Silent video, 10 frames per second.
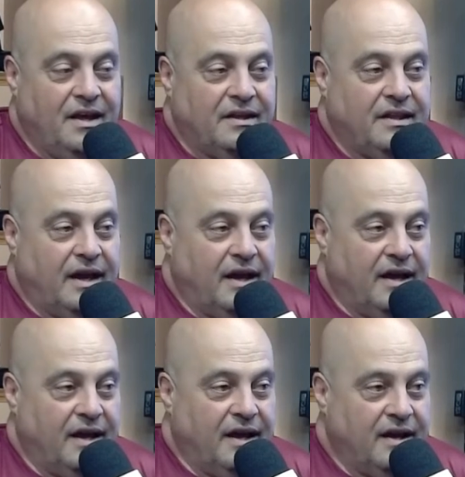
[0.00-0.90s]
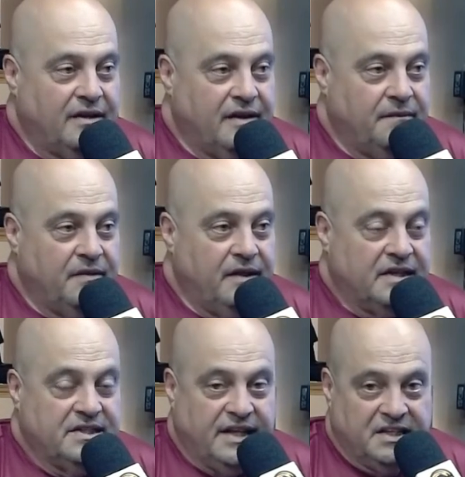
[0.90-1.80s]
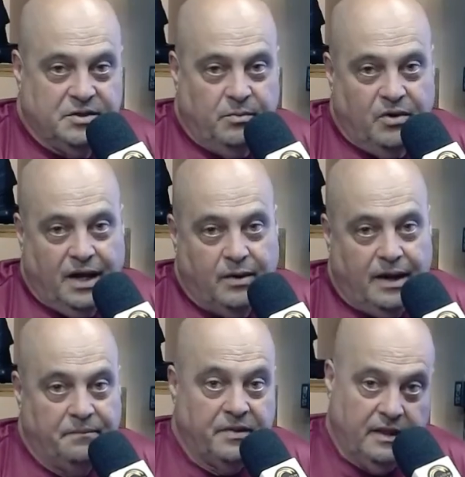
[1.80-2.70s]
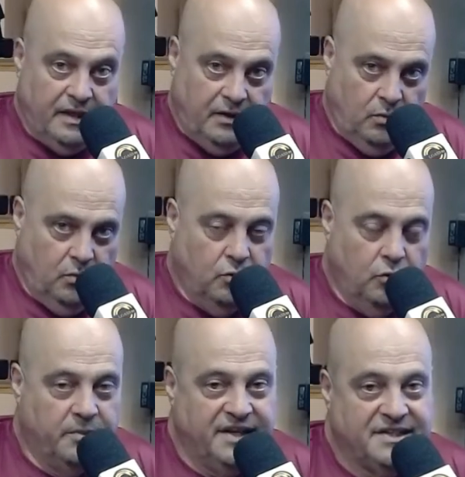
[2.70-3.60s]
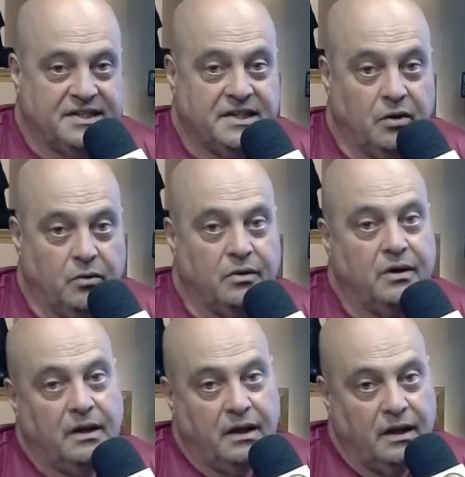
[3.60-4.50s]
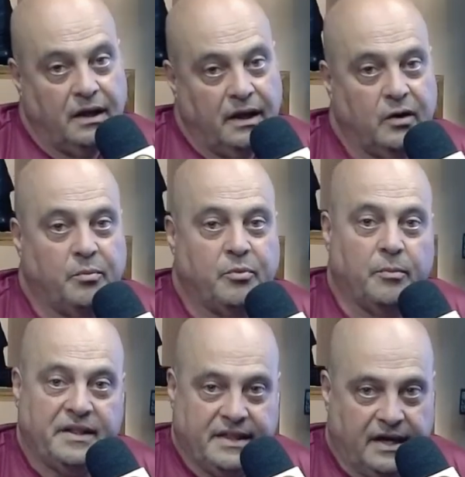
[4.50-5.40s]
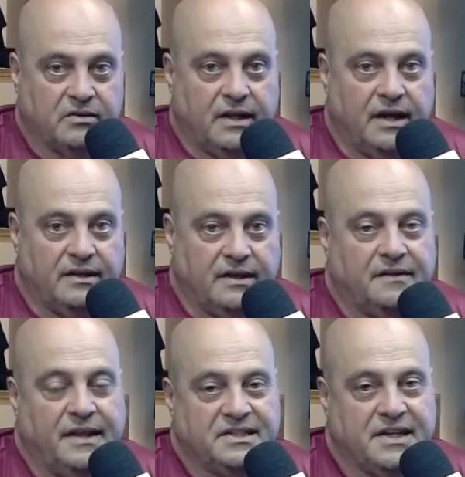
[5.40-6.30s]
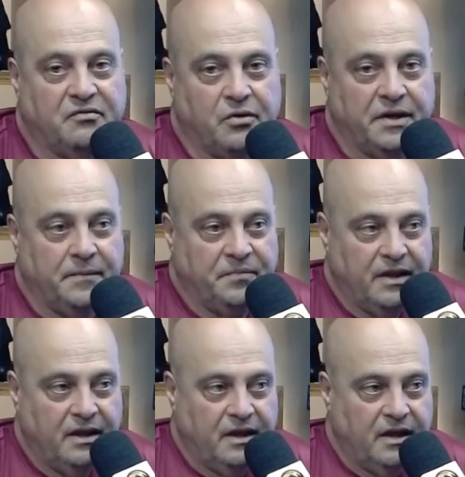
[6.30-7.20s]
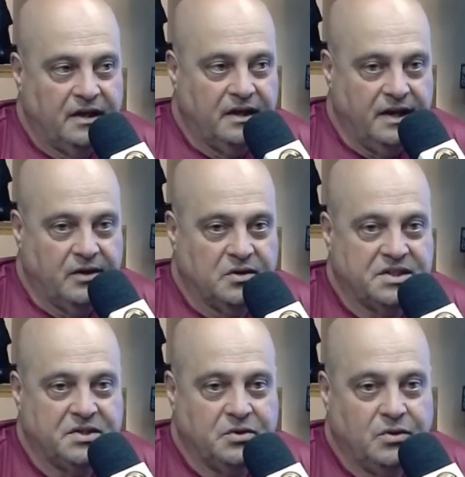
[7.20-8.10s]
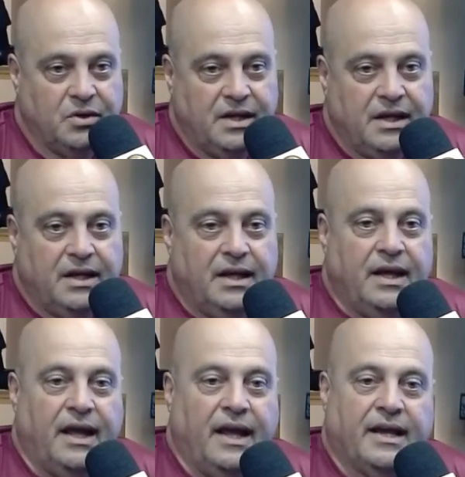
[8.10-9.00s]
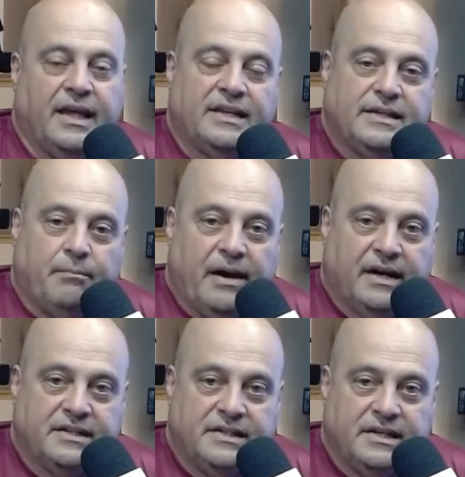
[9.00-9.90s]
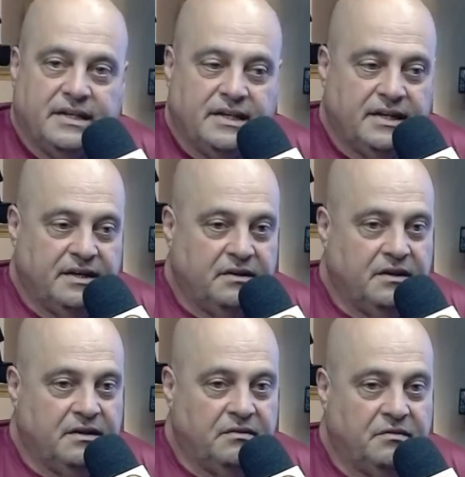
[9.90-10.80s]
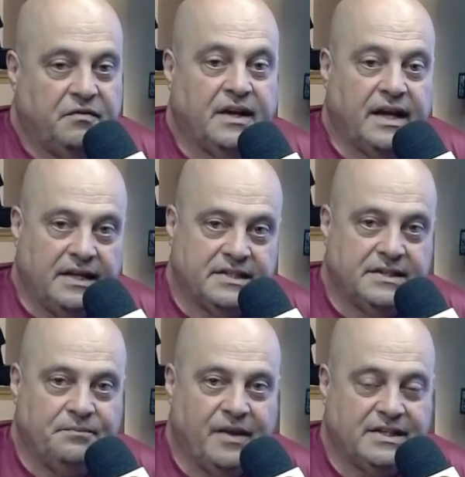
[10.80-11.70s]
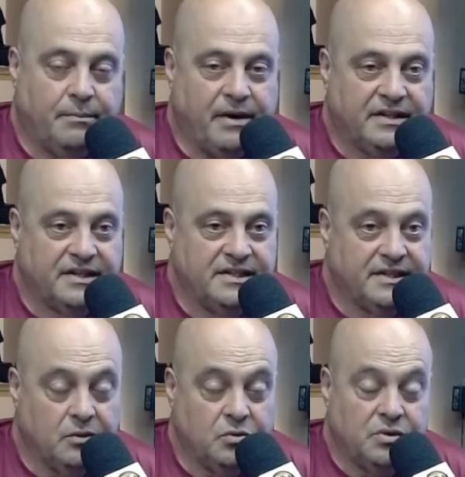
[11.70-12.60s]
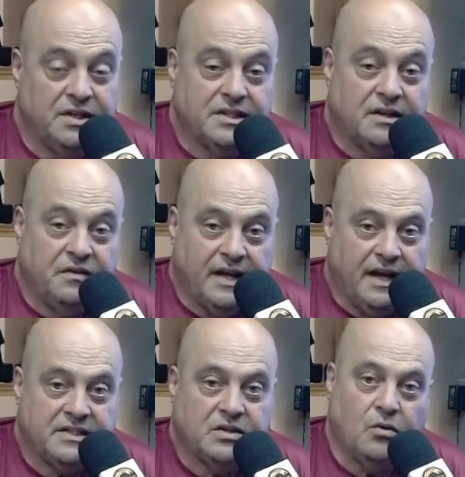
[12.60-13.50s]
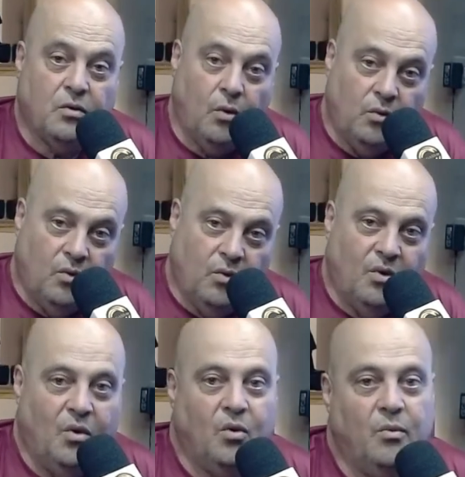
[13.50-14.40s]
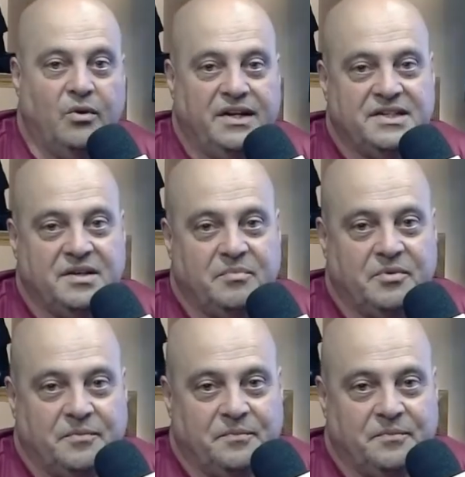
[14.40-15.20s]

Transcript: da, da cidade de Mongaguá. O nome desse senhor era o proprietário da, da, Savoy, que negociou é, que essa parte ficasse, essa parte assim tão turística ficasse com o município.